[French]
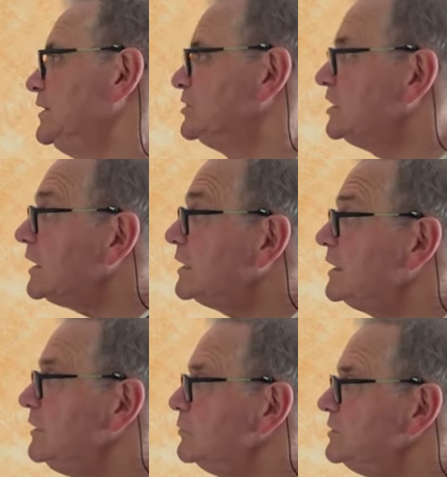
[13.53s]
chaque
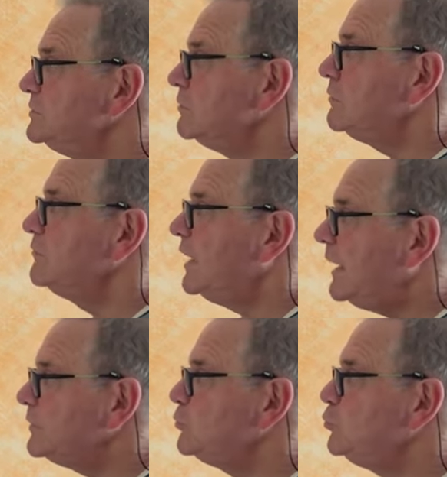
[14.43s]
kilo d'isolant va
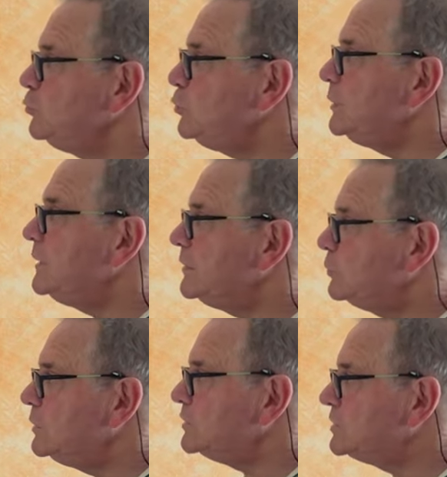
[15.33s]
accumuler
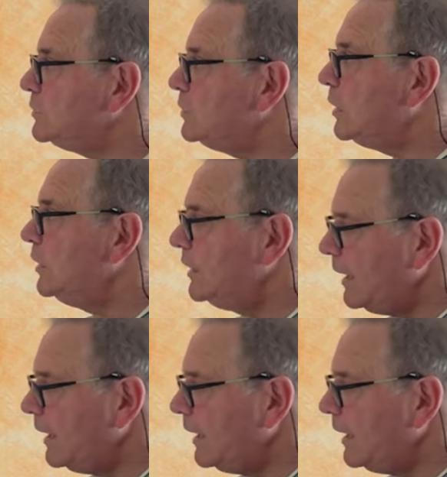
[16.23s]
de la chaleur